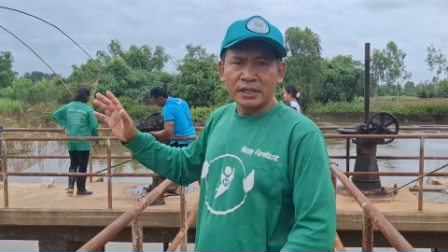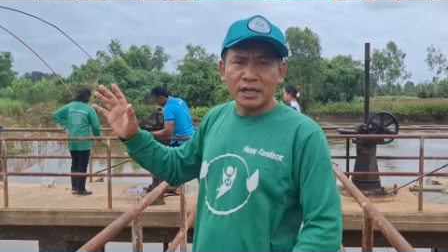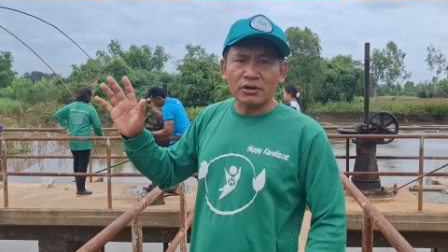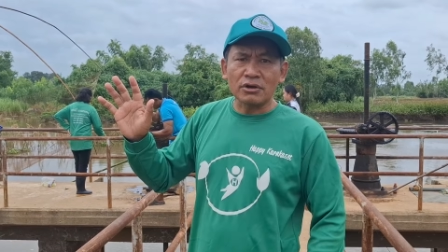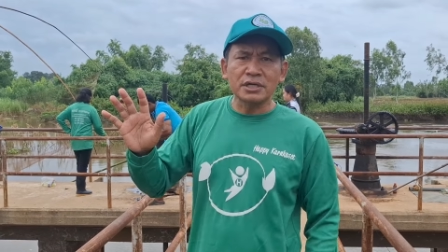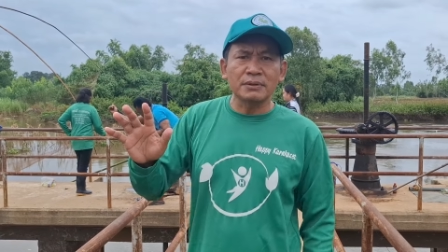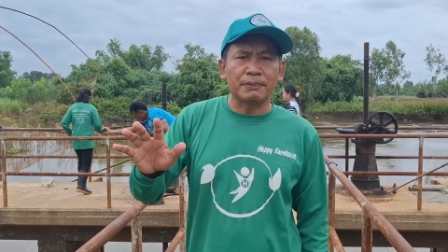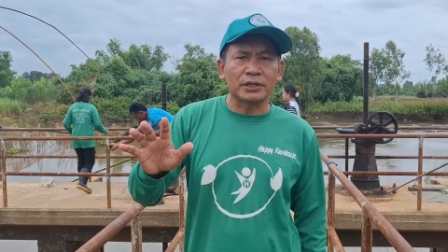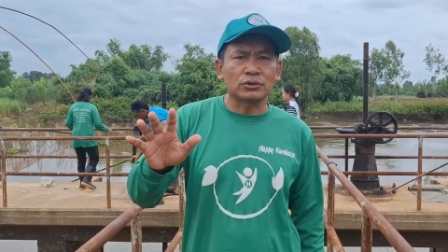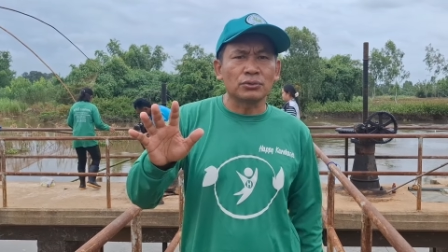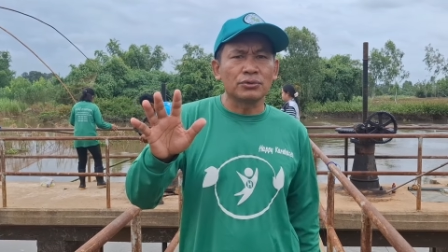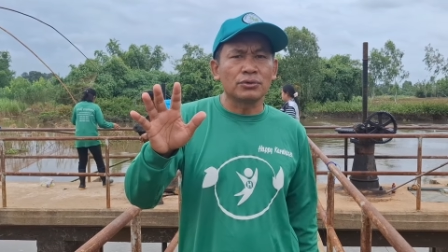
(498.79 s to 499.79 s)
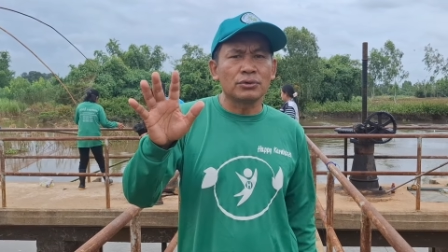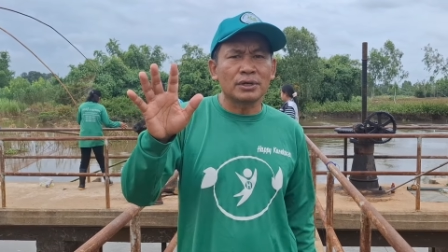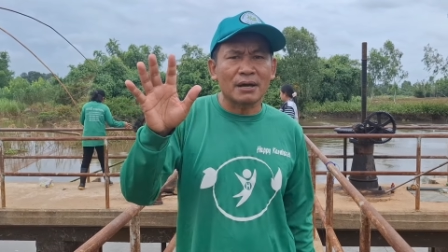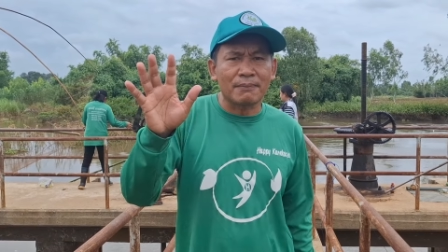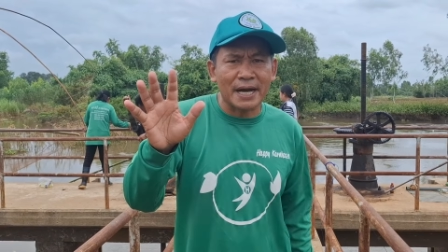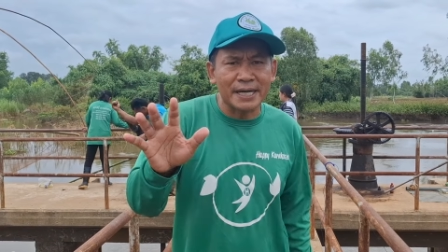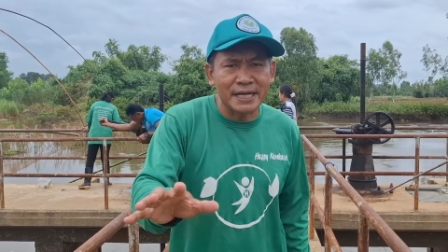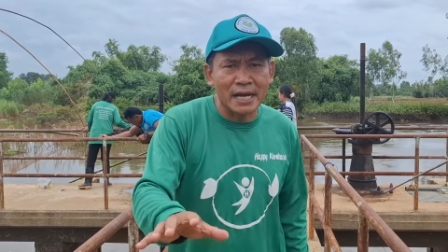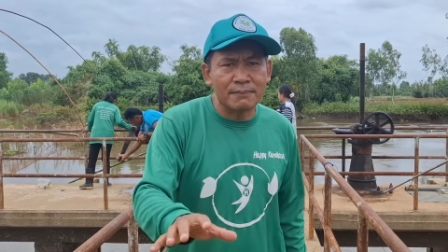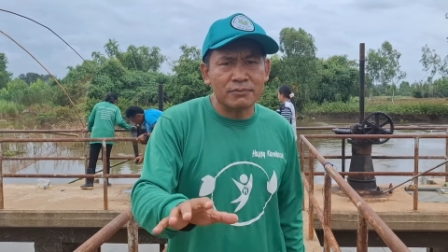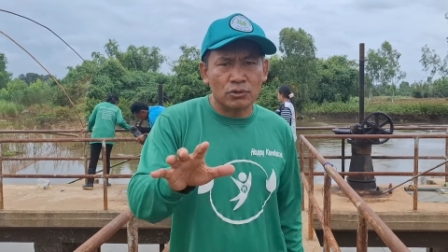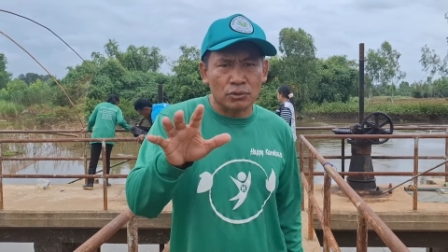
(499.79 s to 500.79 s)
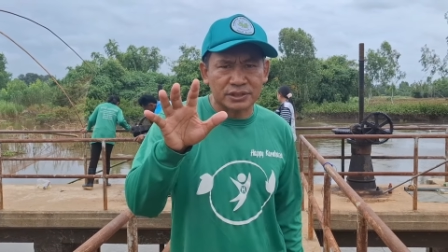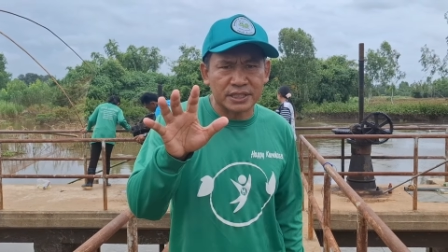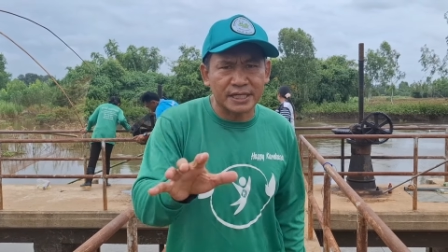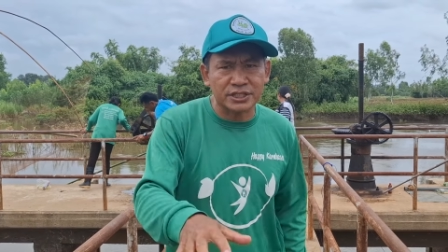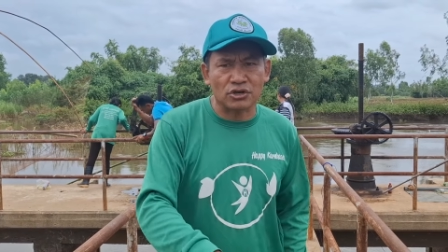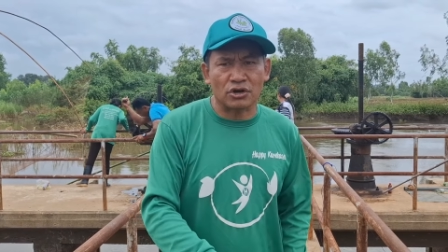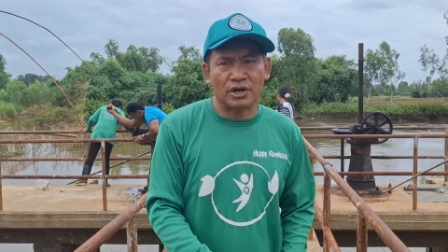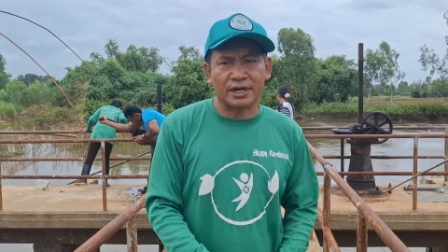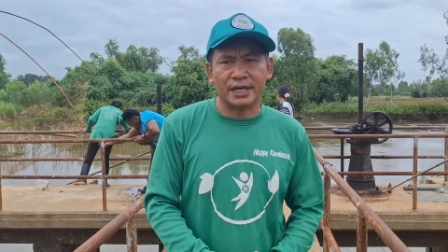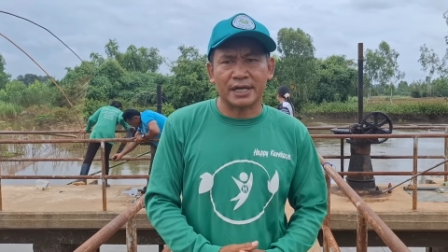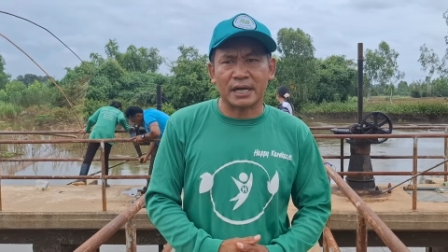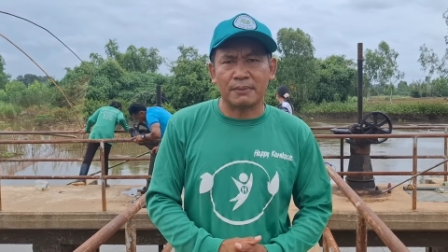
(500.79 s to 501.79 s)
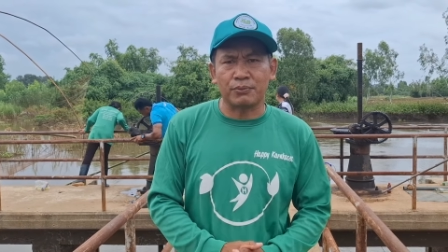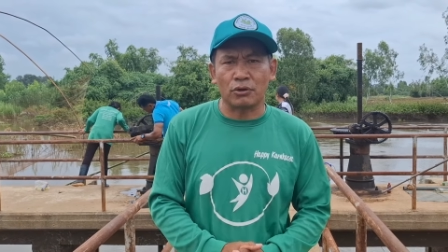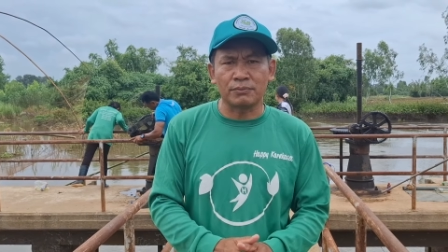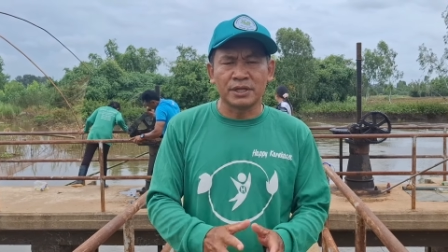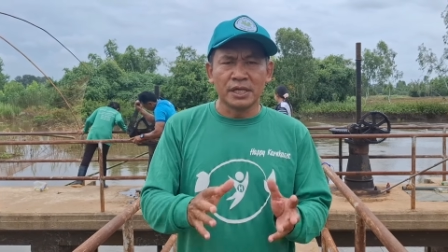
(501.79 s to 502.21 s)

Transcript: นั่นก็คือประตูระบายน้ำกุดไส้จ่อนะครับ ผม